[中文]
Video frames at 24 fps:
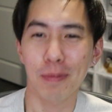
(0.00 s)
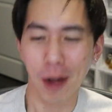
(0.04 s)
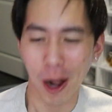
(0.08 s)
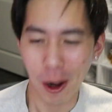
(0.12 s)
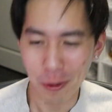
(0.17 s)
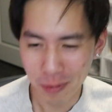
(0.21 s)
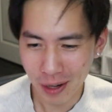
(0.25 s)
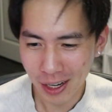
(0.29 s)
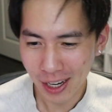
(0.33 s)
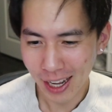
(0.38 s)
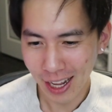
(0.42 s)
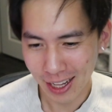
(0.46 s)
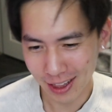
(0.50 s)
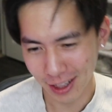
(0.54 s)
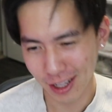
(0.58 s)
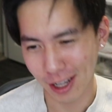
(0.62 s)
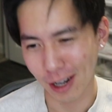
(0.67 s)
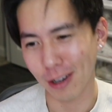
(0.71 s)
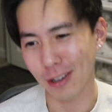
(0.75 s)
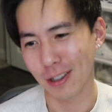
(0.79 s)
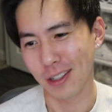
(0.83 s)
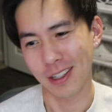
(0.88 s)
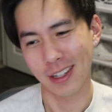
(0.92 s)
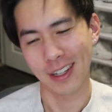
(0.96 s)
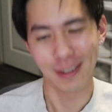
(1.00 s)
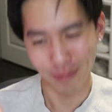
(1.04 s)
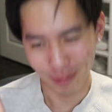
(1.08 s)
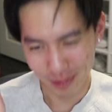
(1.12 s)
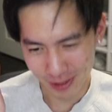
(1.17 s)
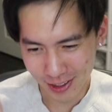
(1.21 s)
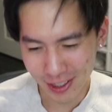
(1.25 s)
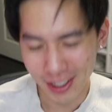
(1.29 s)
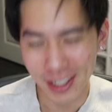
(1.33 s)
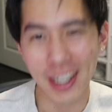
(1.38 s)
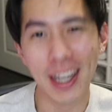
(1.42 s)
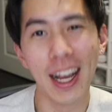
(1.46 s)
把我们干掉了，你
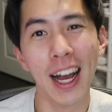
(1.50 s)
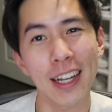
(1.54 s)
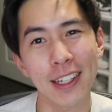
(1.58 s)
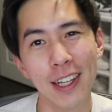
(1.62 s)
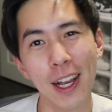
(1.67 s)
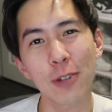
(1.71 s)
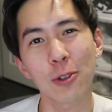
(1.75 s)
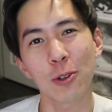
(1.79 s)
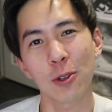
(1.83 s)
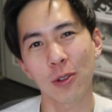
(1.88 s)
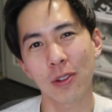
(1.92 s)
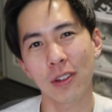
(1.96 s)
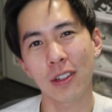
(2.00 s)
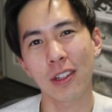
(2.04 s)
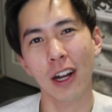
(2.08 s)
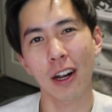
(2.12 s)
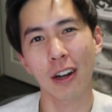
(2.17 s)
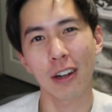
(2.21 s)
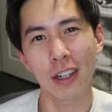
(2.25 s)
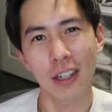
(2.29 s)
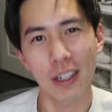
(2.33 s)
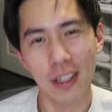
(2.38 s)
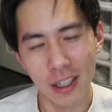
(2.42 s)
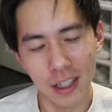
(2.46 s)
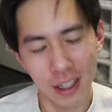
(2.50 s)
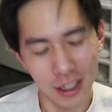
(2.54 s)
们自己看下去就知道了。